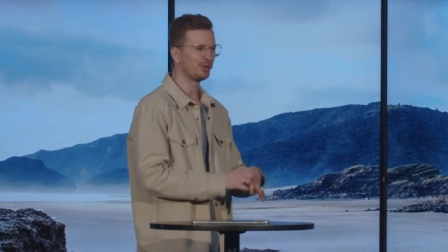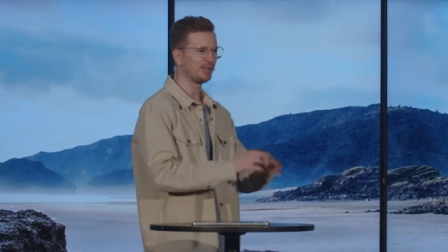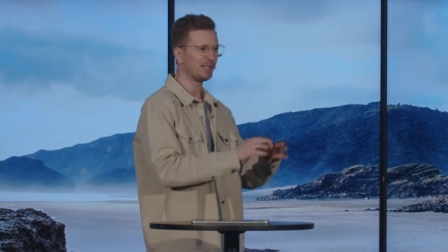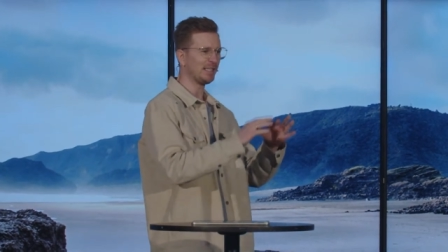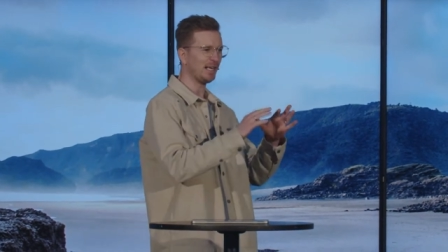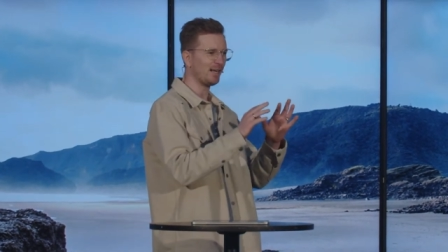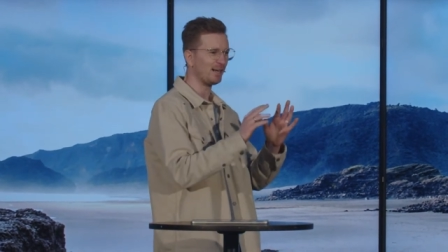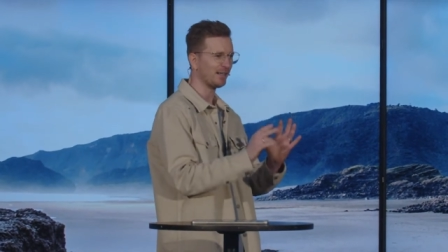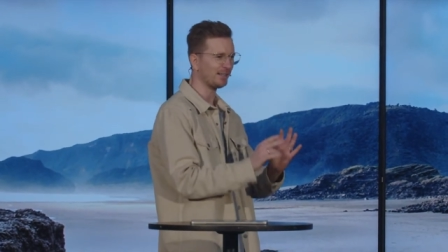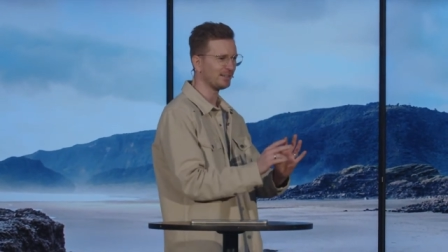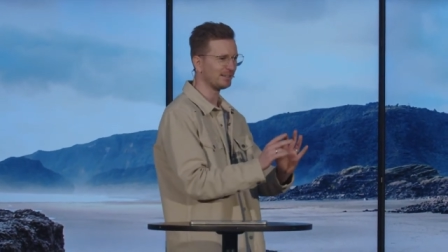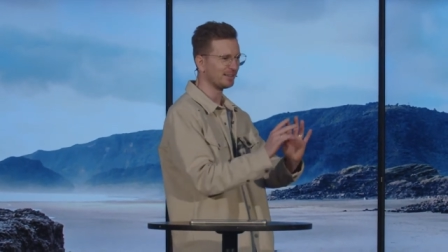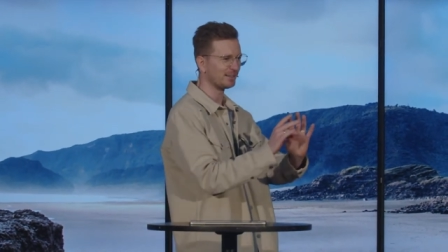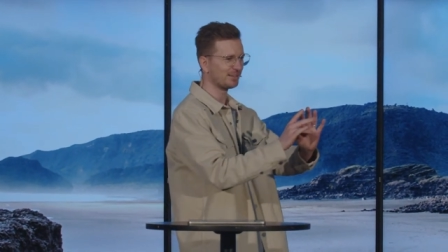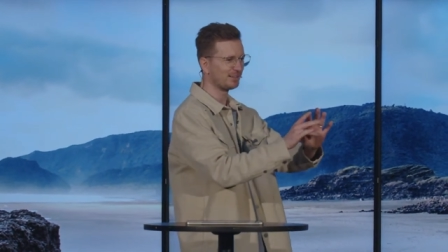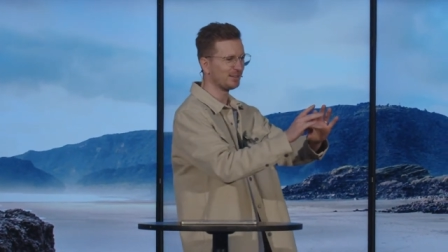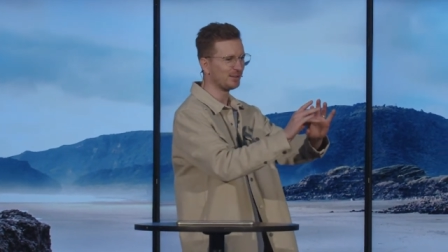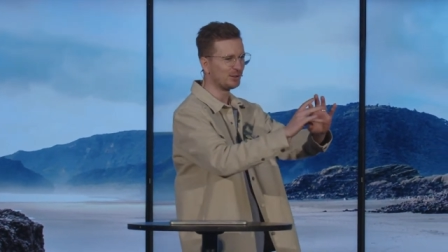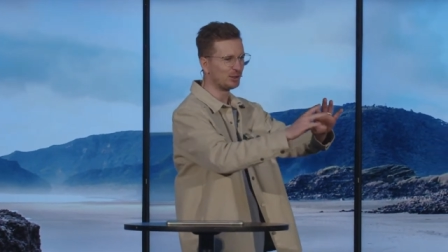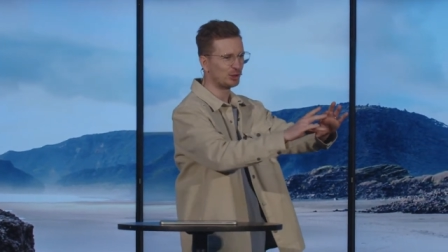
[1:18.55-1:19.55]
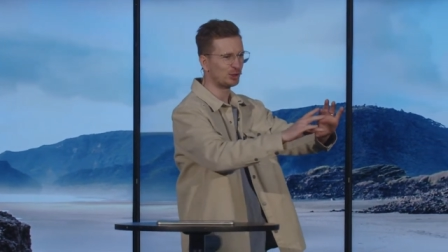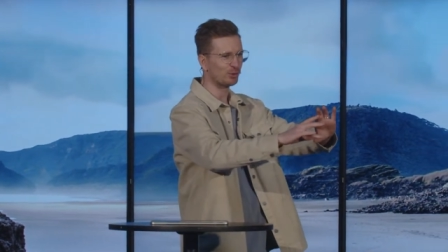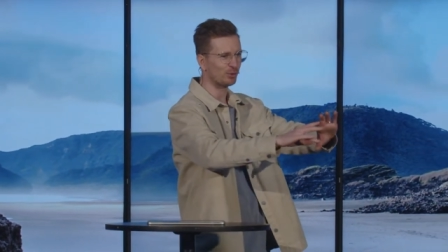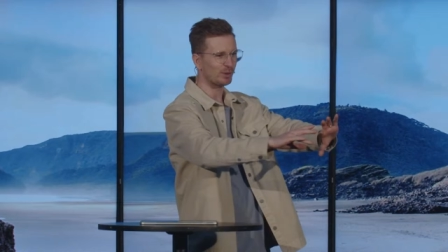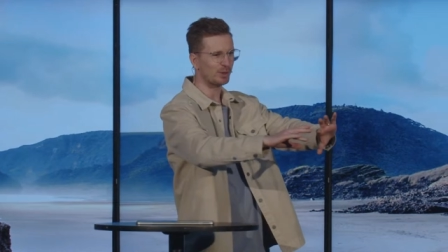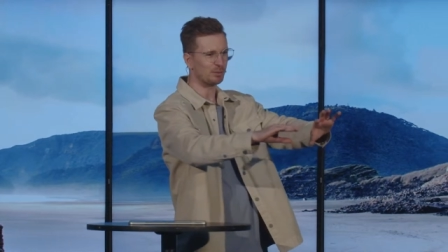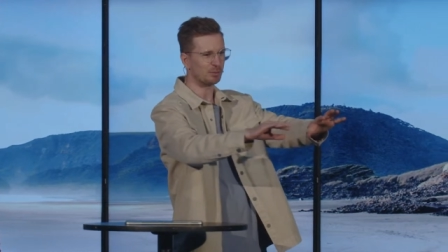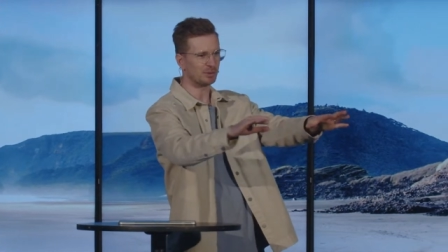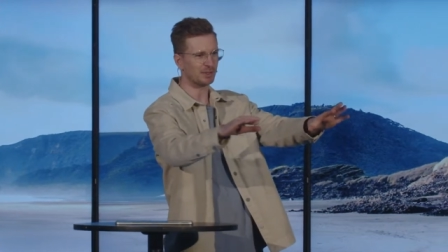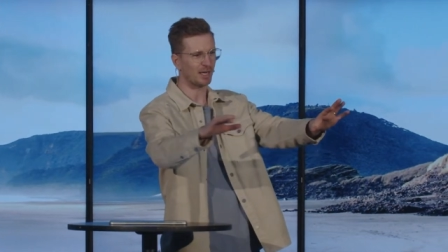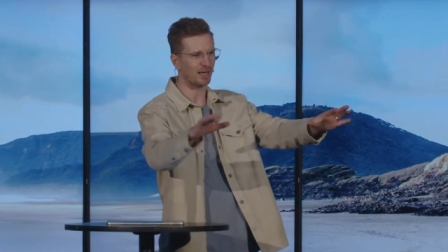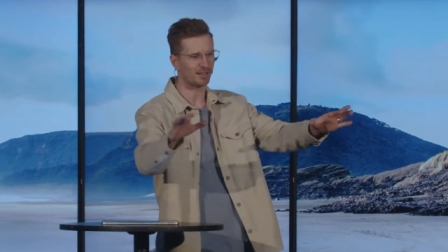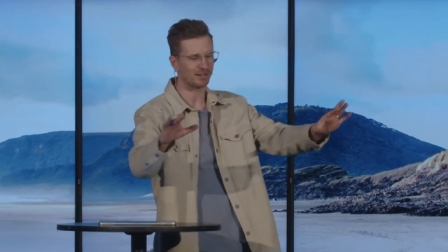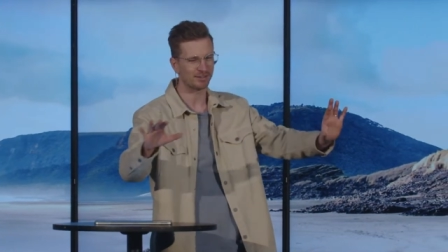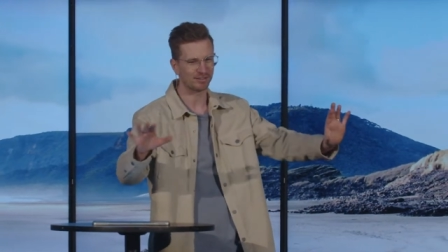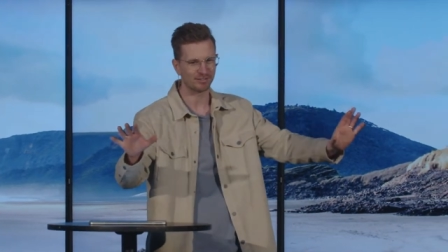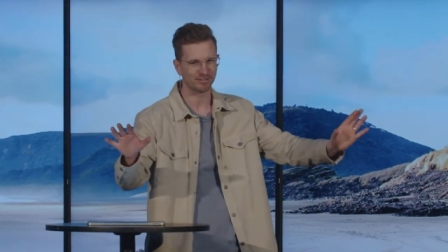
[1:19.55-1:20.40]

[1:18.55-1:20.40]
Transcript: Die Eier sind schon im Garten